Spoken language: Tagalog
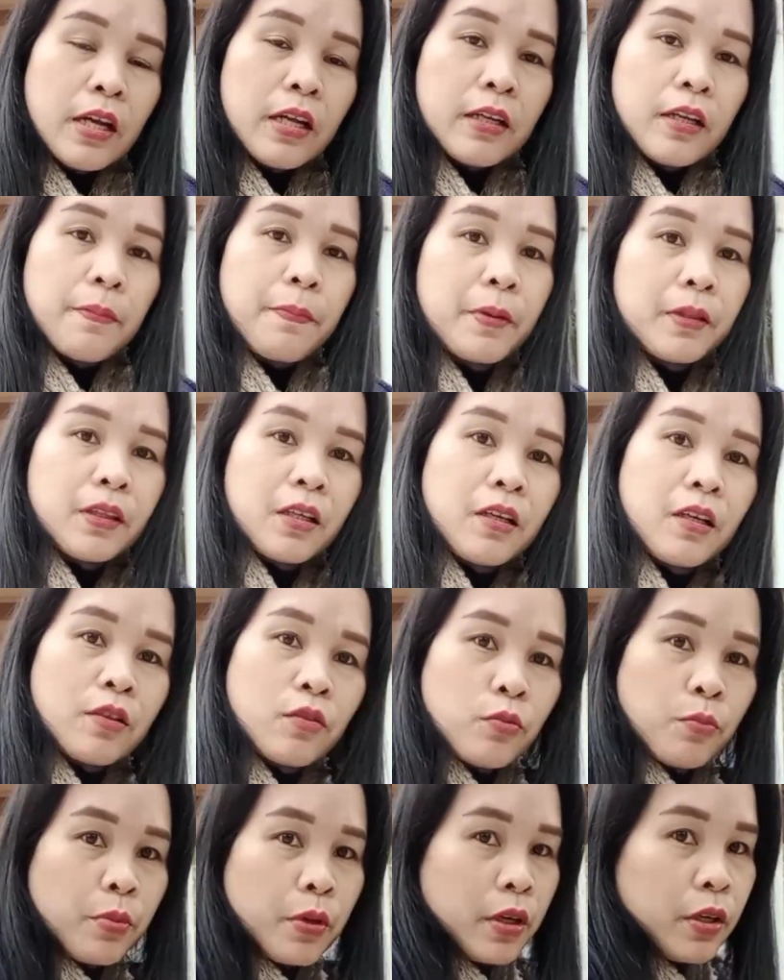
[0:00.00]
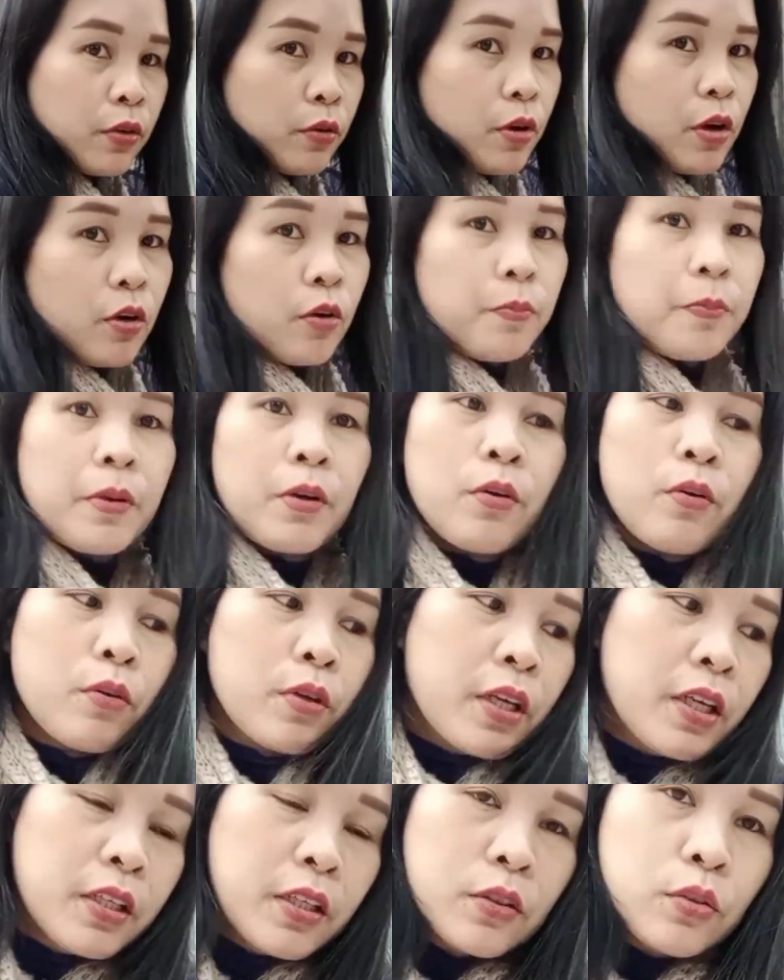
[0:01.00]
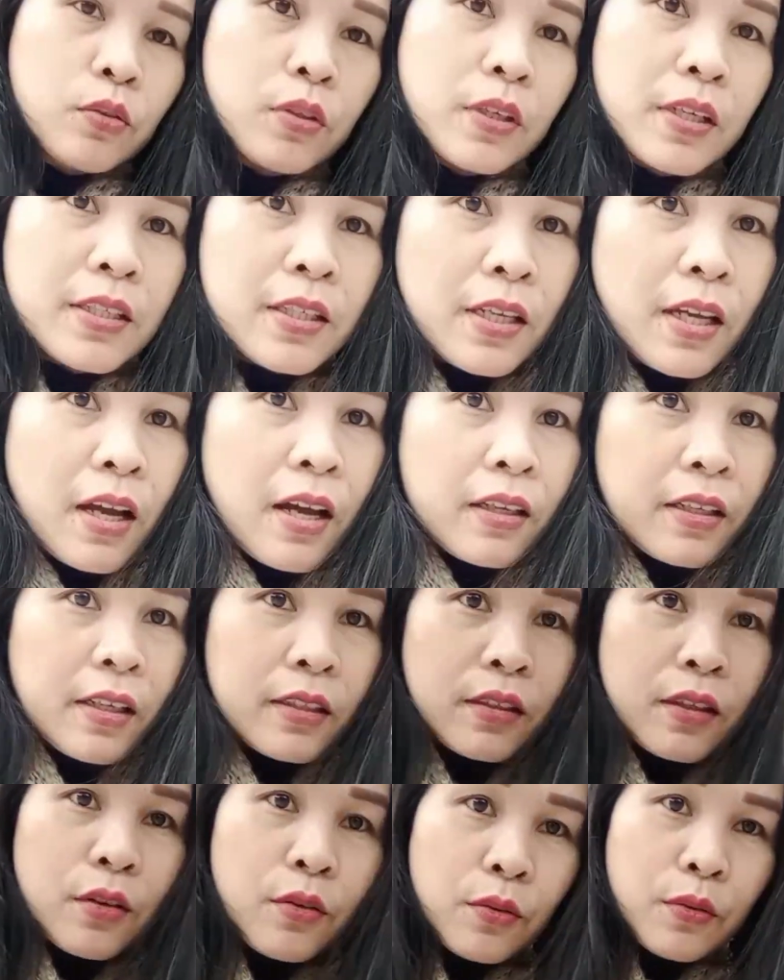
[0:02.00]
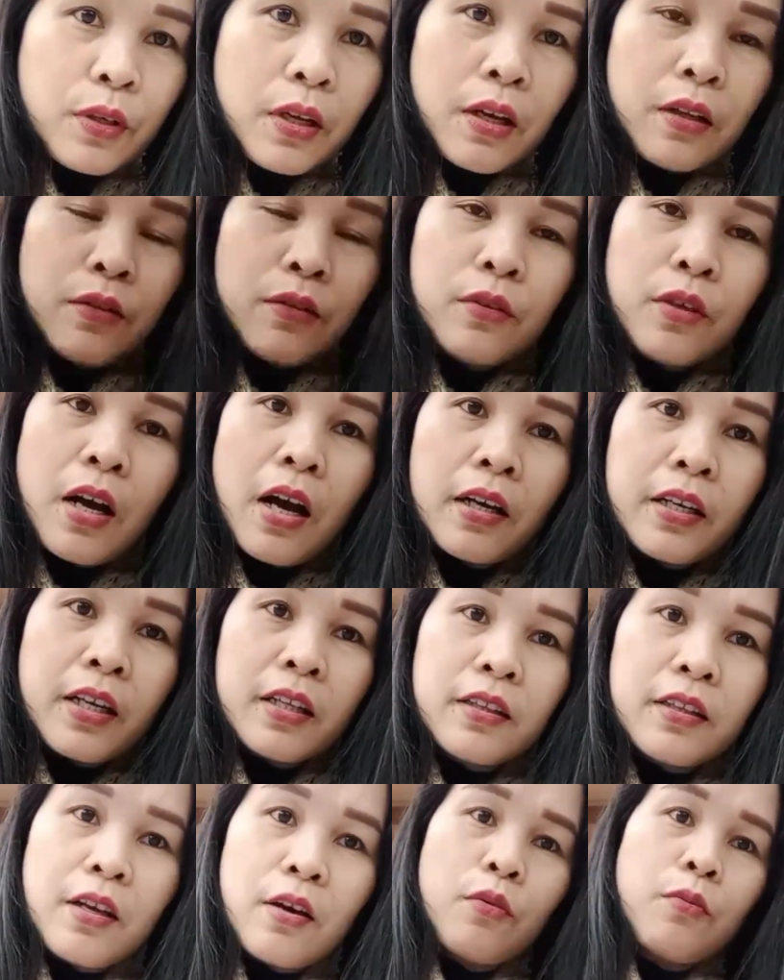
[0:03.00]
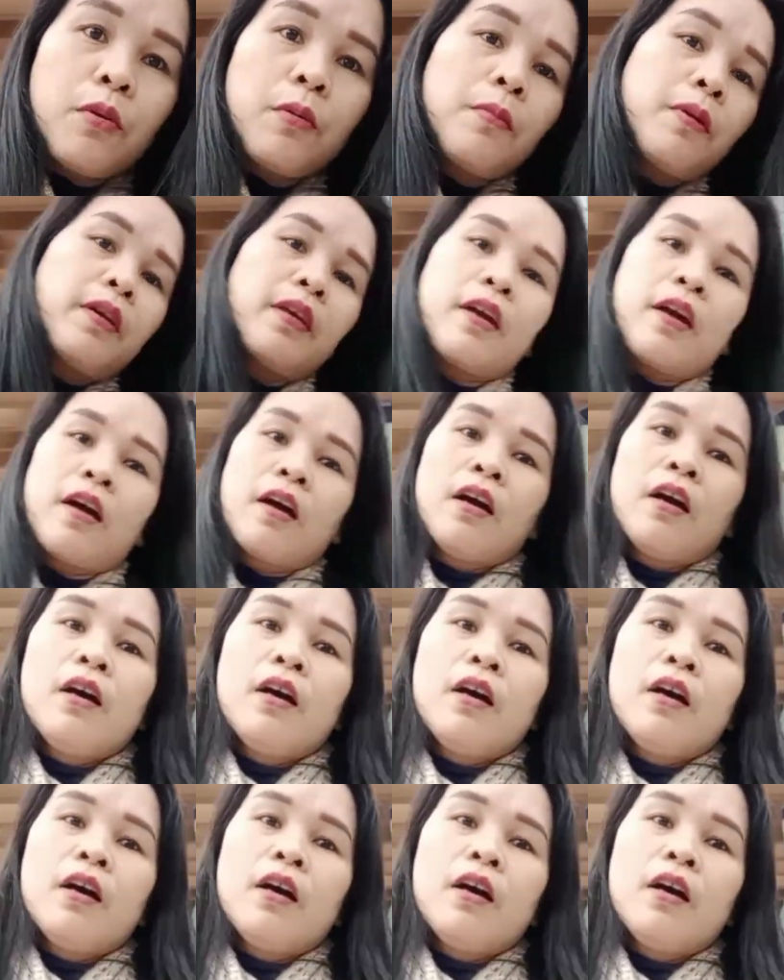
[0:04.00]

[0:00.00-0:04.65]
Dapat nagka-sombrero ako pero okay na to kasi akyat ako na ano, akyat na ako mamaya.